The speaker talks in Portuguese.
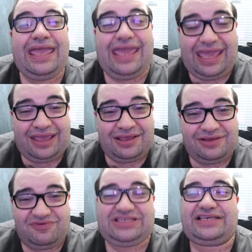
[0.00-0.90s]
E
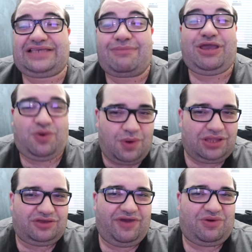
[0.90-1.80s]
vocês sabem
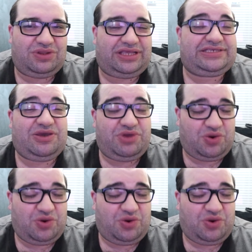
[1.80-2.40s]
quando que vai acontecer